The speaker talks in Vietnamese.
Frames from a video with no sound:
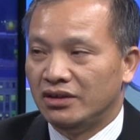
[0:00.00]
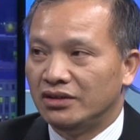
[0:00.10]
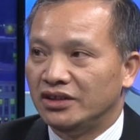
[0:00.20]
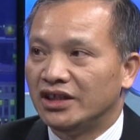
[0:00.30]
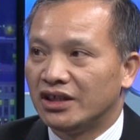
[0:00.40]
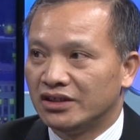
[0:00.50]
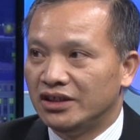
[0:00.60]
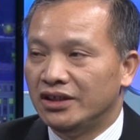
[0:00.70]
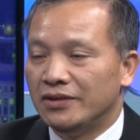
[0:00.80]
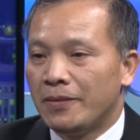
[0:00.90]
uh, trên xe
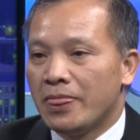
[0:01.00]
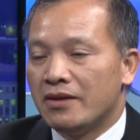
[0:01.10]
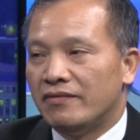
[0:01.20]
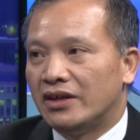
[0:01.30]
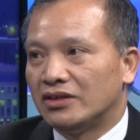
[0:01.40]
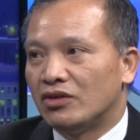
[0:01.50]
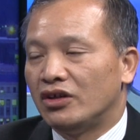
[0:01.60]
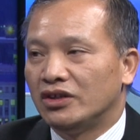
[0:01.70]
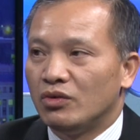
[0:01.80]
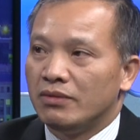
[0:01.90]
taxi và sau đó
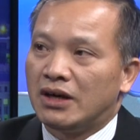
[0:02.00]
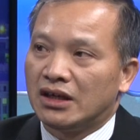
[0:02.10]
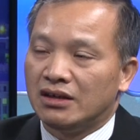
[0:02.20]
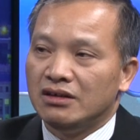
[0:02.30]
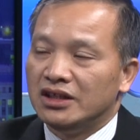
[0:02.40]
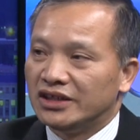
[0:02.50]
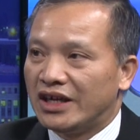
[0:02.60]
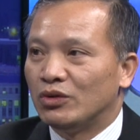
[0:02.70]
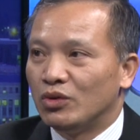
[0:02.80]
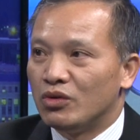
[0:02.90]
thì tôi bị bắt đưa lên xe
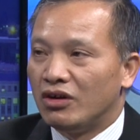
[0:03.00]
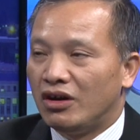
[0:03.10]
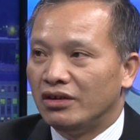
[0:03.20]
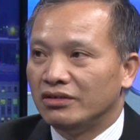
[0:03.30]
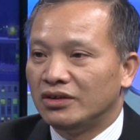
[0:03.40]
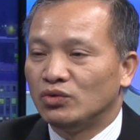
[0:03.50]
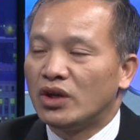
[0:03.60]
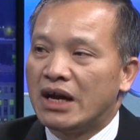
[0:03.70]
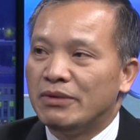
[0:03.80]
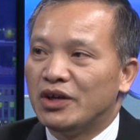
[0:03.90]
ô tô của họ trong suốt
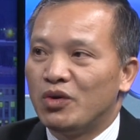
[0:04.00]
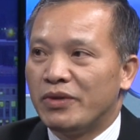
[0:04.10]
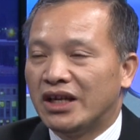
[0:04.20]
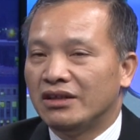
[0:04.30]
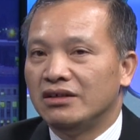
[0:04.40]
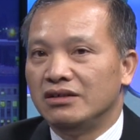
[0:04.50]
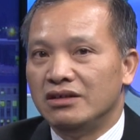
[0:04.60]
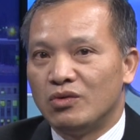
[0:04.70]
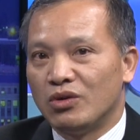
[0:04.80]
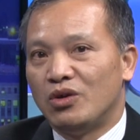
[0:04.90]
20 km từ
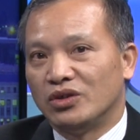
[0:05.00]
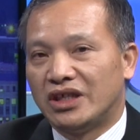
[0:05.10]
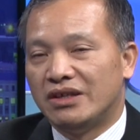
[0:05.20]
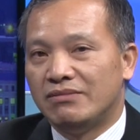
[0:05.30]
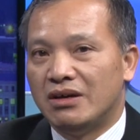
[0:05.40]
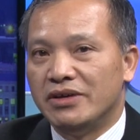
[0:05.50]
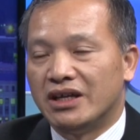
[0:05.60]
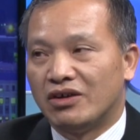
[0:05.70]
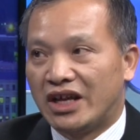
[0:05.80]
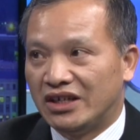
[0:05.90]
đường quốc lộ ra đến bờ
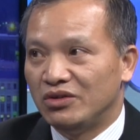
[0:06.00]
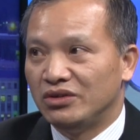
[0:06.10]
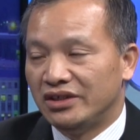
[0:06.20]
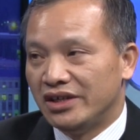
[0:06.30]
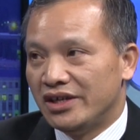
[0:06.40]
biển họ đánh tôi